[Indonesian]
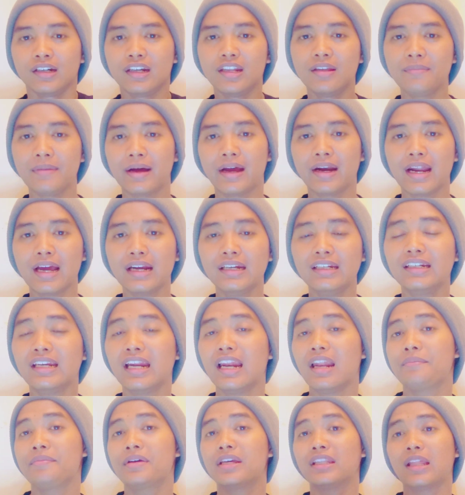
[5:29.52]
Di mana di
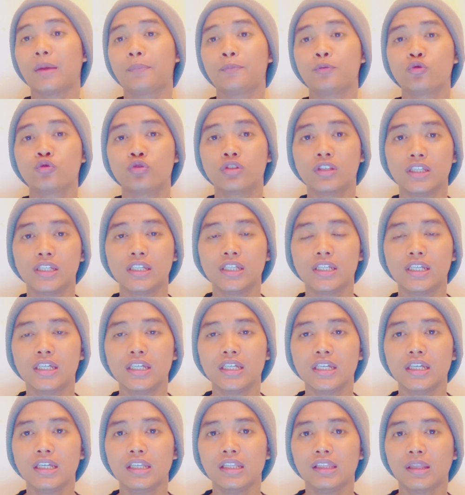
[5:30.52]
dalam kitab
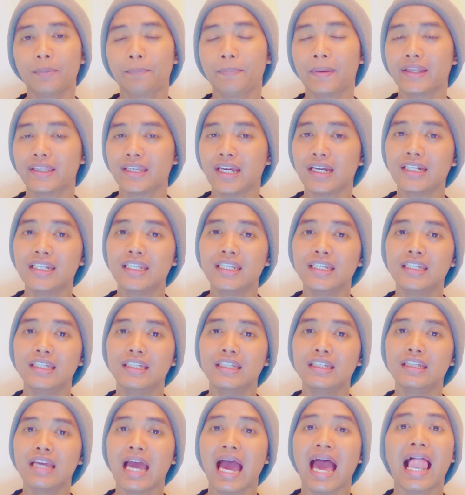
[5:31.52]
suci, tepatnya
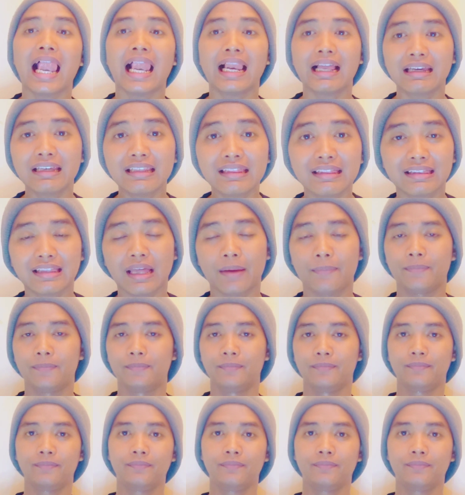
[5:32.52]
di Alkitab,